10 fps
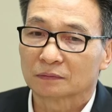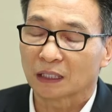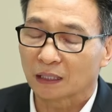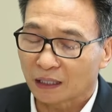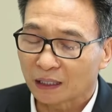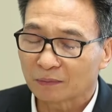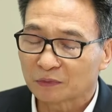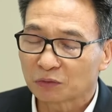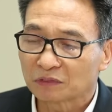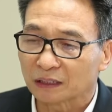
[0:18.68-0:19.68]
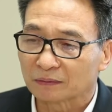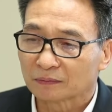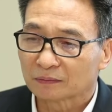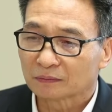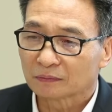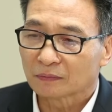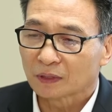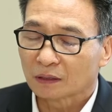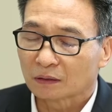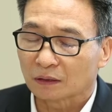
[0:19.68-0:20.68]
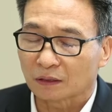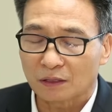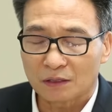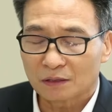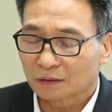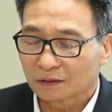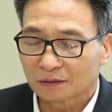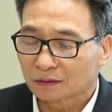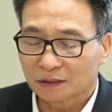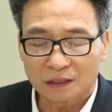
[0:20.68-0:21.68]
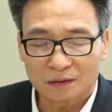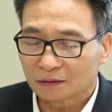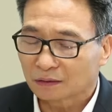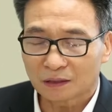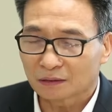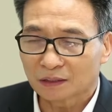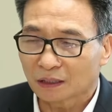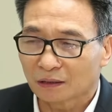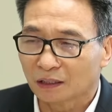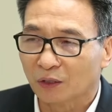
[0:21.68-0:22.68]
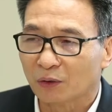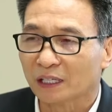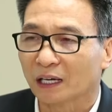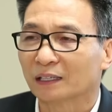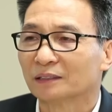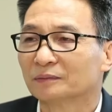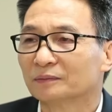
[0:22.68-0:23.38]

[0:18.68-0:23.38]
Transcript: Gần hai năm chống dịch thì có rất rất rất nhiều hình ảnh.